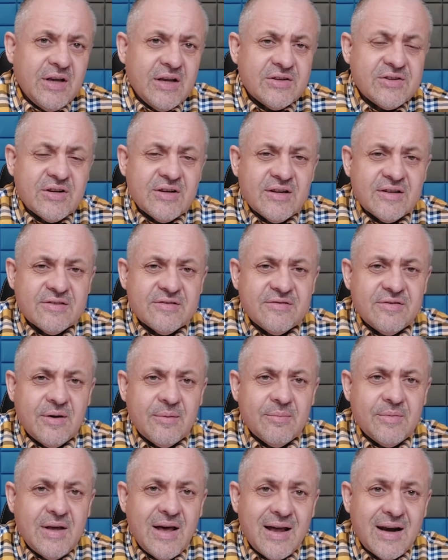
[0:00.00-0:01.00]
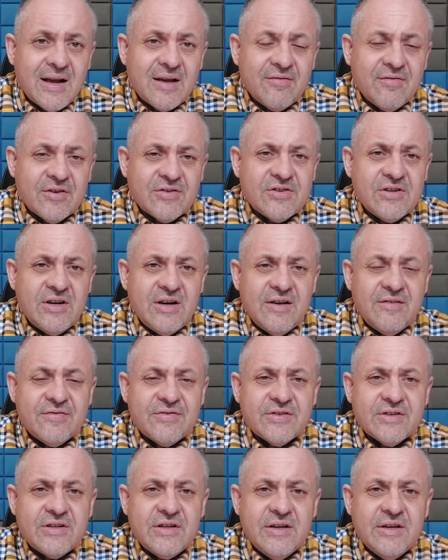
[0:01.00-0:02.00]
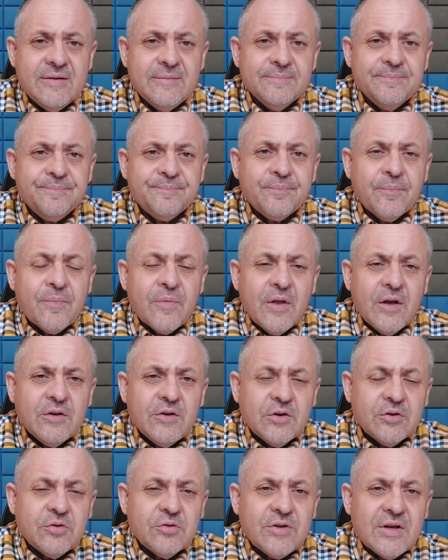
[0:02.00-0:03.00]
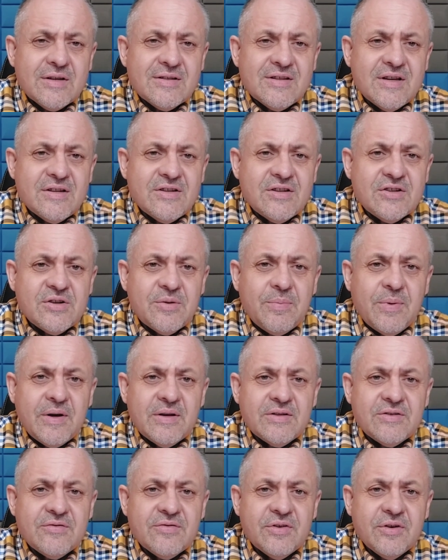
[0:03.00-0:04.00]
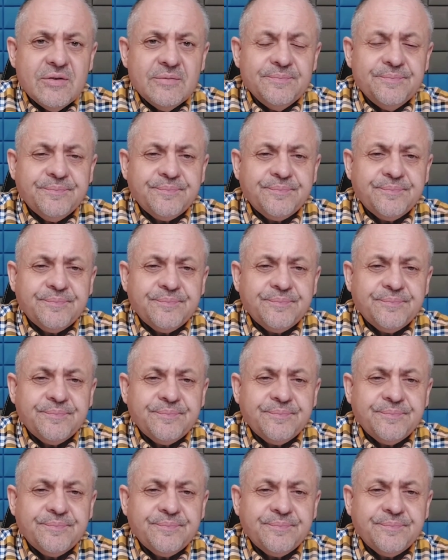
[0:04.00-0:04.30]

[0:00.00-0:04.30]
Ja się nazywam Jarek Wasilewski. To tutaj znajdziecie Państwo